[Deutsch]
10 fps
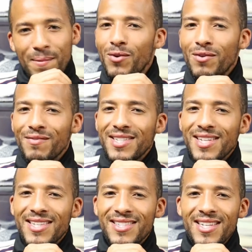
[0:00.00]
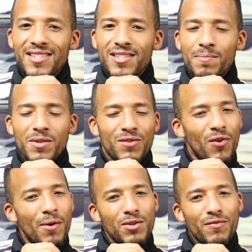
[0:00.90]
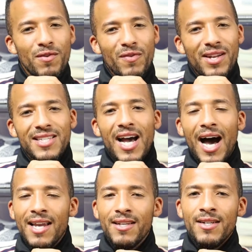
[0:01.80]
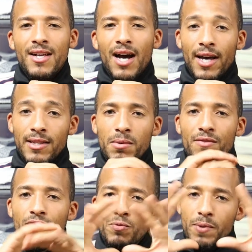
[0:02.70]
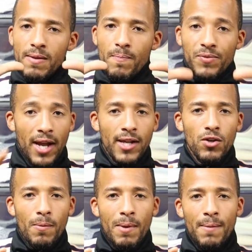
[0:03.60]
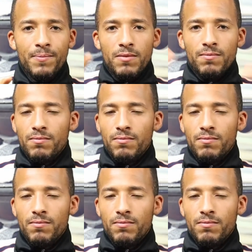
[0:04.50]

Mal gucken, was es als nächstes gibt. Ich freue mich auf jeden Fall, dass ihr alle an dem Gewinnspiel teilgenommen habt.